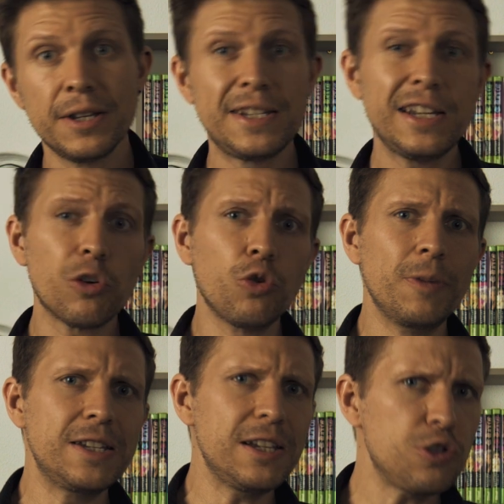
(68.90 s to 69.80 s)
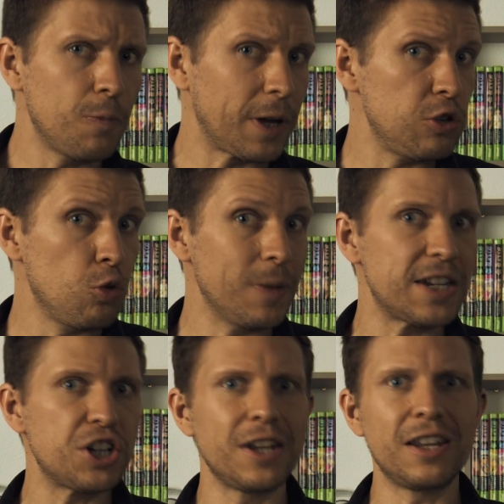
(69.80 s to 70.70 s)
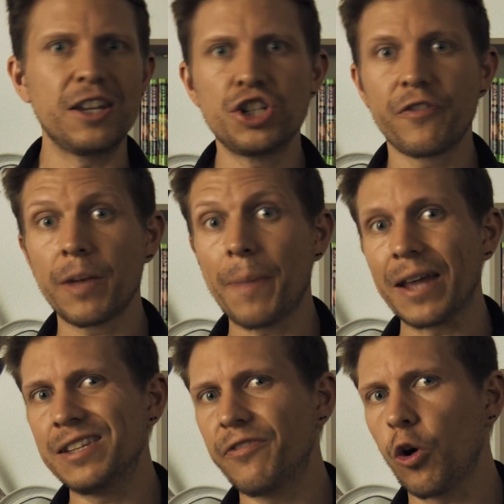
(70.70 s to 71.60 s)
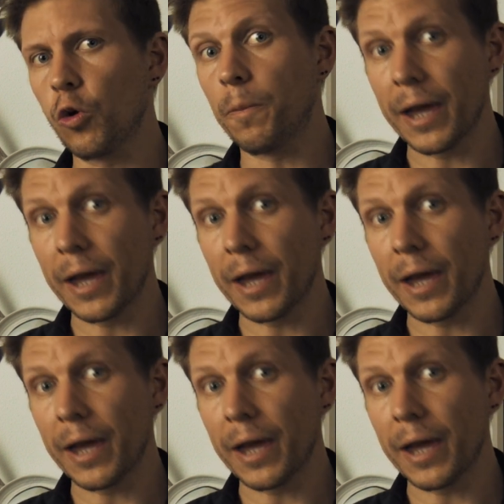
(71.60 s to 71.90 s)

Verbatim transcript: Si en 2010, une partie du message a été déchiffrée par différentes